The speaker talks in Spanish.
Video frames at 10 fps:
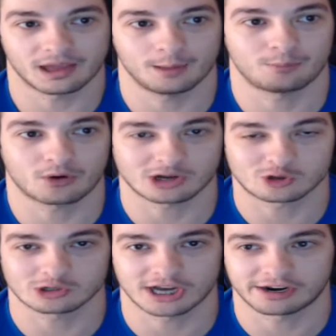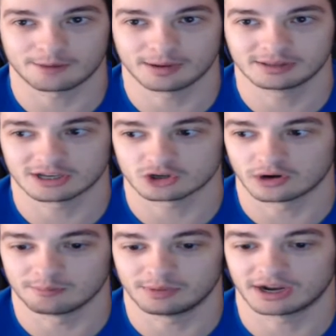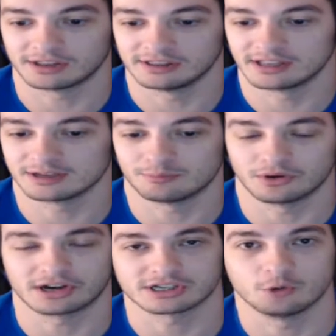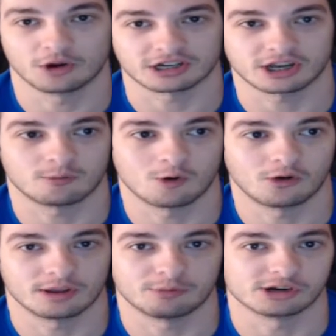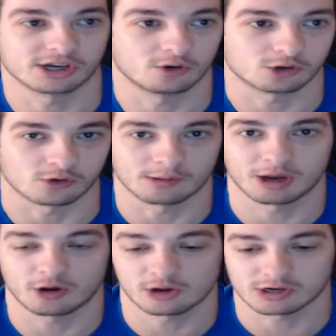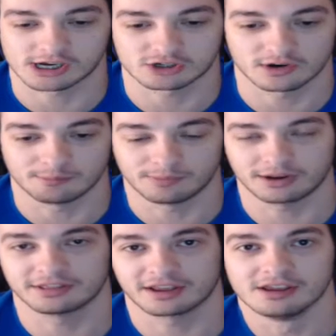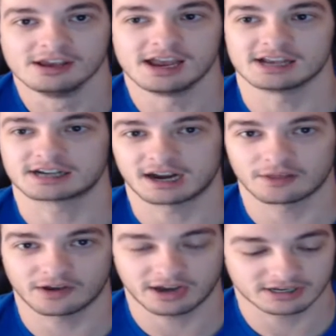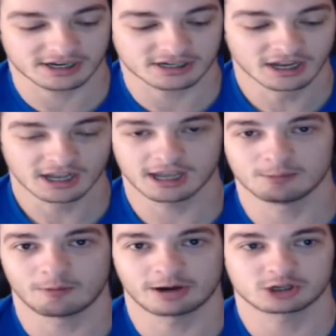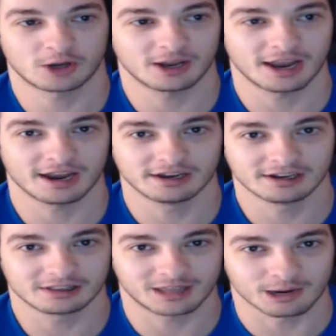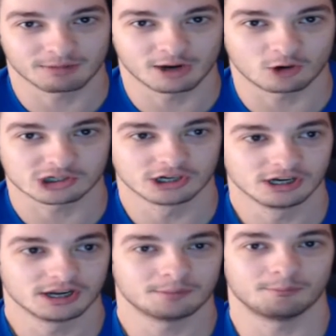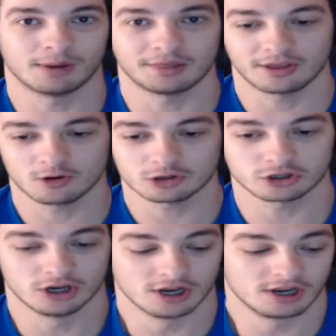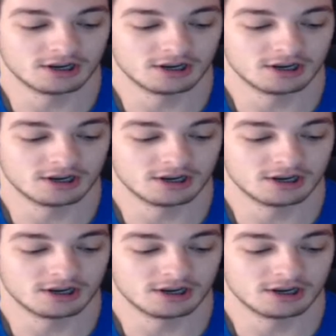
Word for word: eh, pocas cosas realmente son en plan de ponerse en un extremo y ponerse en otro. La mayoría de cosas son en plan de escalas de grises y moverse en términos medios.